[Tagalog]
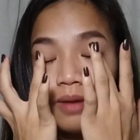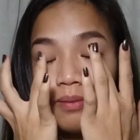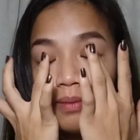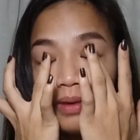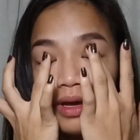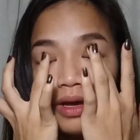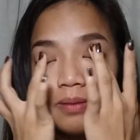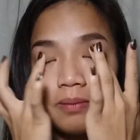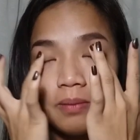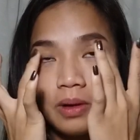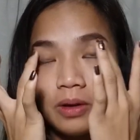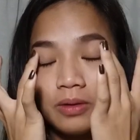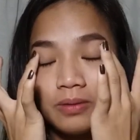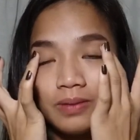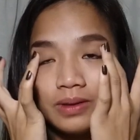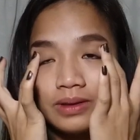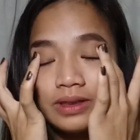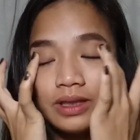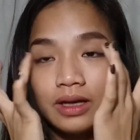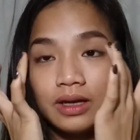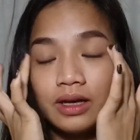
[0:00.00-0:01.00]
ng kamay ah,
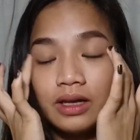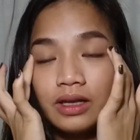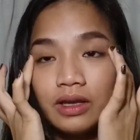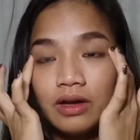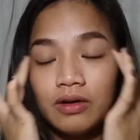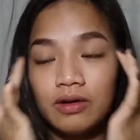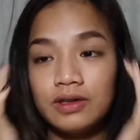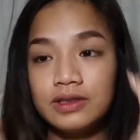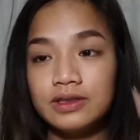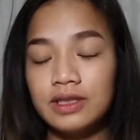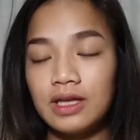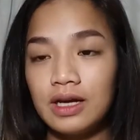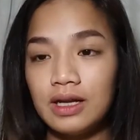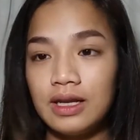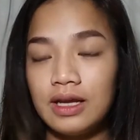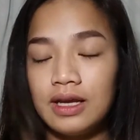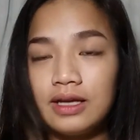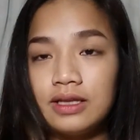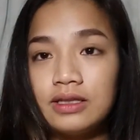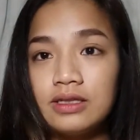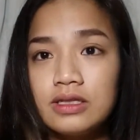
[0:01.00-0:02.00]
bago magtanggal ng contact
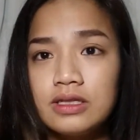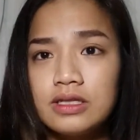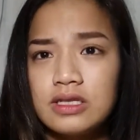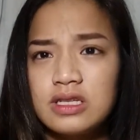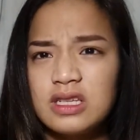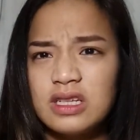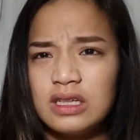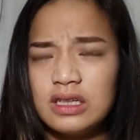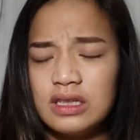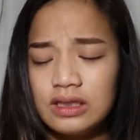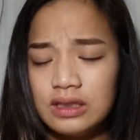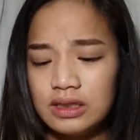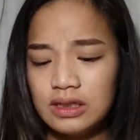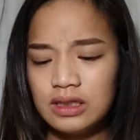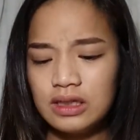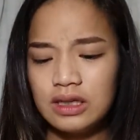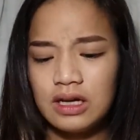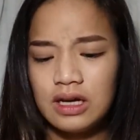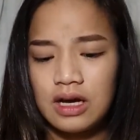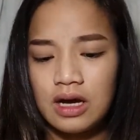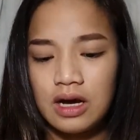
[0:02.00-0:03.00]
lens.
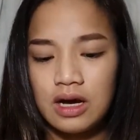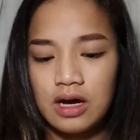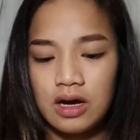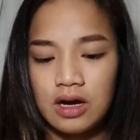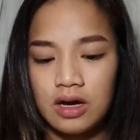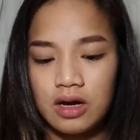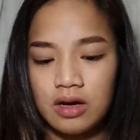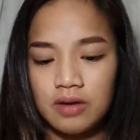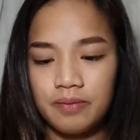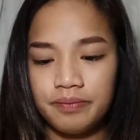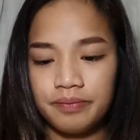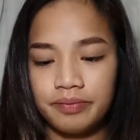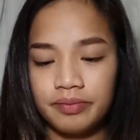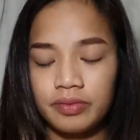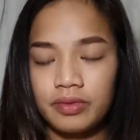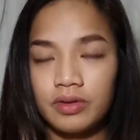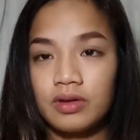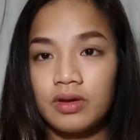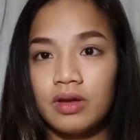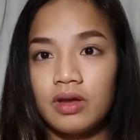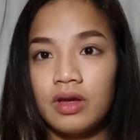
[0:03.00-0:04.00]
Um,
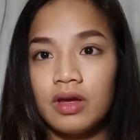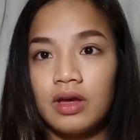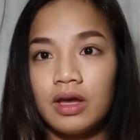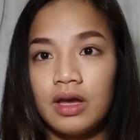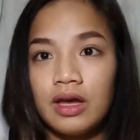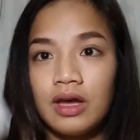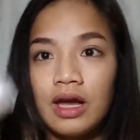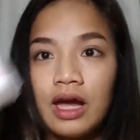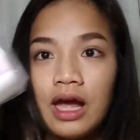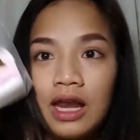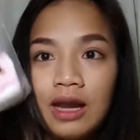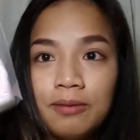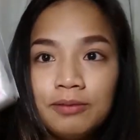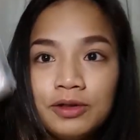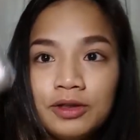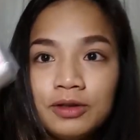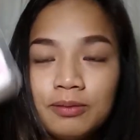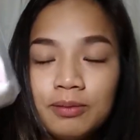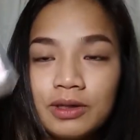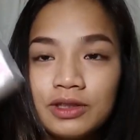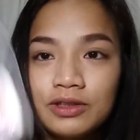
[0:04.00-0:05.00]

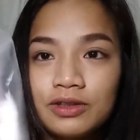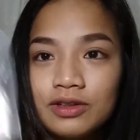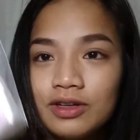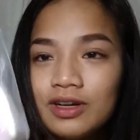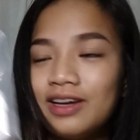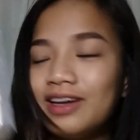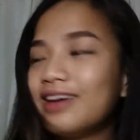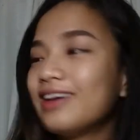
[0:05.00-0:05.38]
alam niyo ba to?